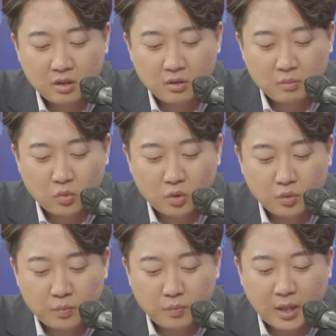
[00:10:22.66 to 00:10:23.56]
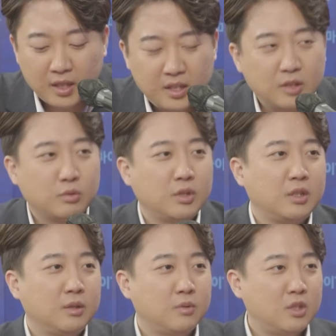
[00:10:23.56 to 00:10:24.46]
뭐 말이 계속
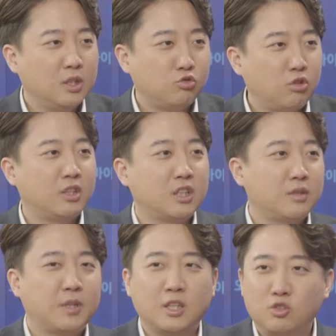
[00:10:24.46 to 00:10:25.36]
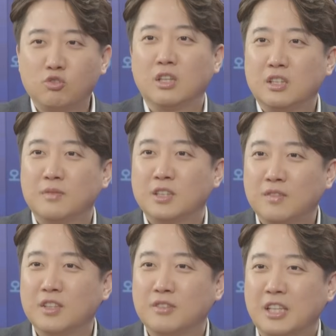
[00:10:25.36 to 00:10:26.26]
1순한테 했던 말이 2순한테 했던 말이
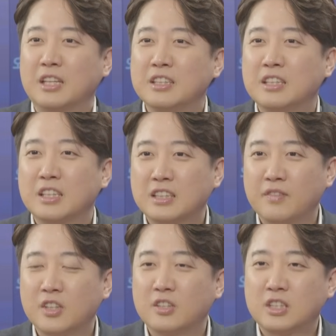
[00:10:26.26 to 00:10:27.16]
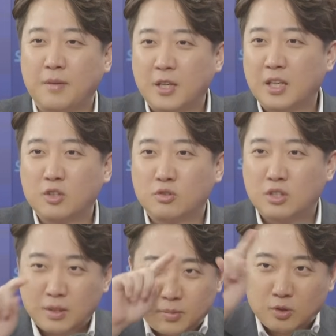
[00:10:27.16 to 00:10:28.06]
3순한테 다르니까 사람들이 그걸 잡아내 가지고
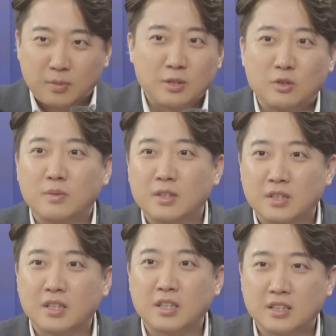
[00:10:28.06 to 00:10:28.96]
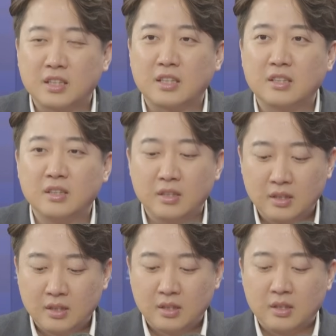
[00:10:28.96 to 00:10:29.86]
그래픽으로 만들고 막 이렇게 네, 네 하잖아요.
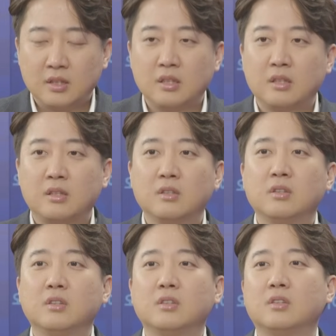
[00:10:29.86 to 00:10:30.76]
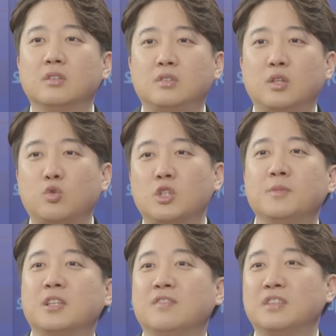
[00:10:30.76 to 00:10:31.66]
네, 네. 그런 거 되게
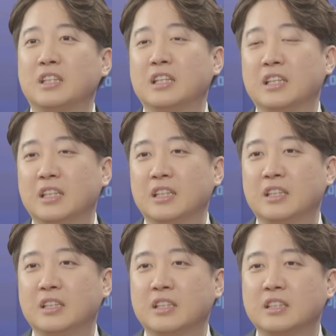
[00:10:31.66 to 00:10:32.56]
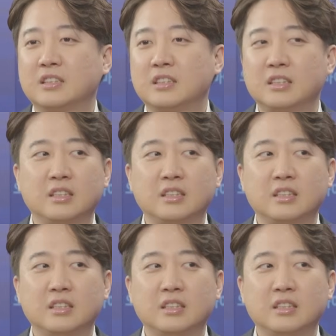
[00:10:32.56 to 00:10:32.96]
조심해야 됩니다. 음.